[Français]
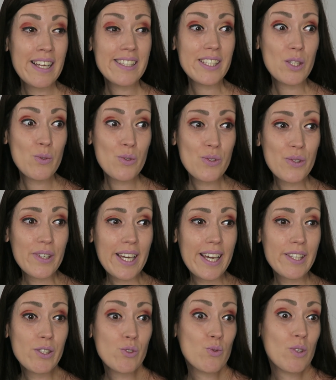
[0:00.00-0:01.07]
des nuits
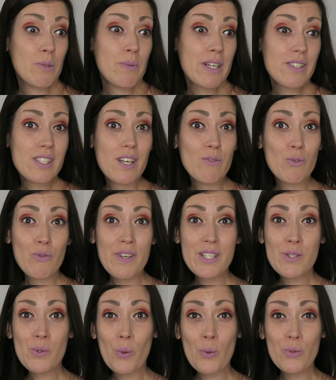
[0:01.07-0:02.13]
secrètes et je voulais pas que ça vous fasse
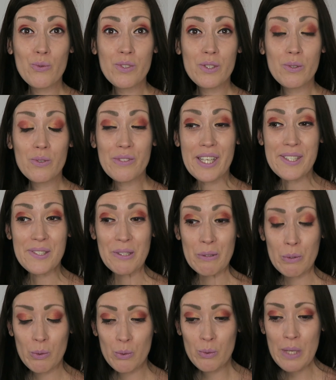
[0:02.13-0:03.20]
trop de vidéos d'un seul
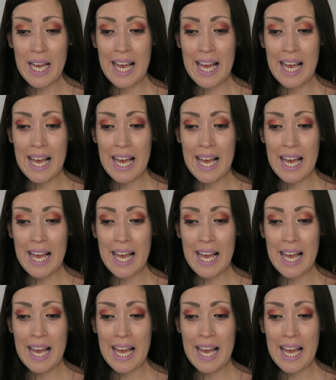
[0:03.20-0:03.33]
coup,